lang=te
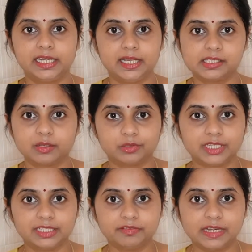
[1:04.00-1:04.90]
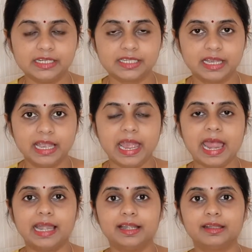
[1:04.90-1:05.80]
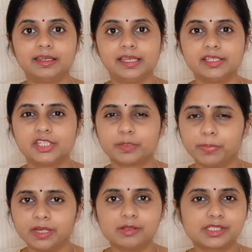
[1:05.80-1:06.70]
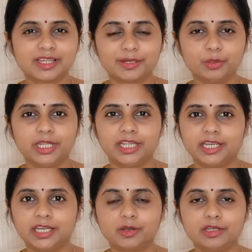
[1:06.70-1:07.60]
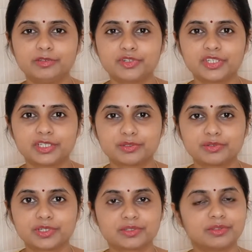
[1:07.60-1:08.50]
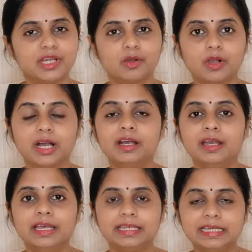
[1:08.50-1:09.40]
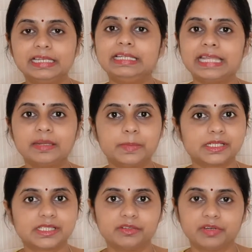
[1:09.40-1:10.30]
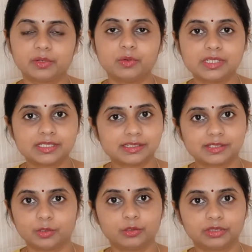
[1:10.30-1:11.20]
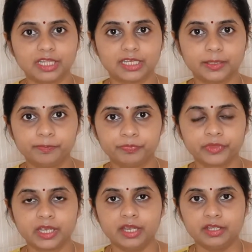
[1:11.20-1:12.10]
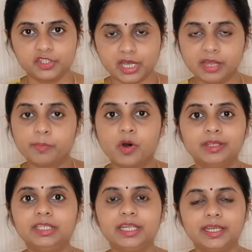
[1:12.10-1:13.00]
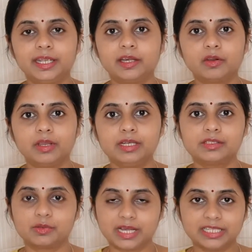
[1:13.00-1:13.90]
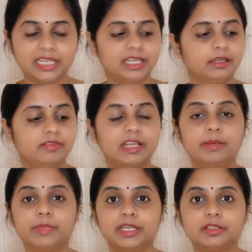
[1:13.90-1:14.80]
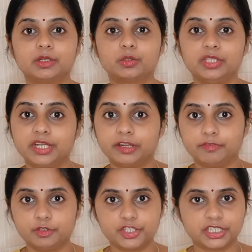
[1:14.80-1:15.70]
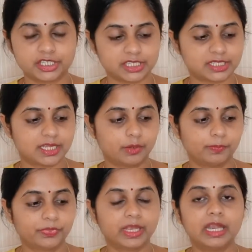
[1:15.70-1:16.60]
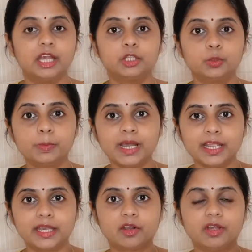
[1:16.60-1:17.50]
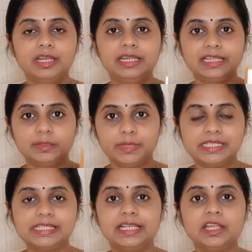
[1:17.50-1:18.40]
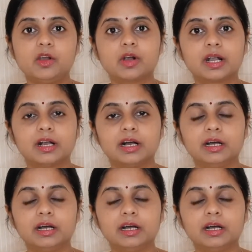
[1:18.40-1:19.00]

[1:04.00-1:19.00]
టెన్ డేస్ అవుతున్నది ఫ్రెండ్స్ అండ్ నేను చెప్పగలుస్తాను ఈ హెయిర్ ఆయిల్ యూస్ చేస్తూ చేస్తూ నాకు ఒక నియర్లీ టెన్ పర్సెంట్ వరకు రిజల్ట్స్ దొరుకుతున్నది చాలా బాగుంది ఈ హెయిర్ ఆయిల్ సో అందుకే నేను ఇవాళ మీ అందరితో దీని రివ్యూ షేర్ చేస్తున్నాను తుంబా హెయిర్ ఆయిల్ ఇది బేసిక్లీ ఒక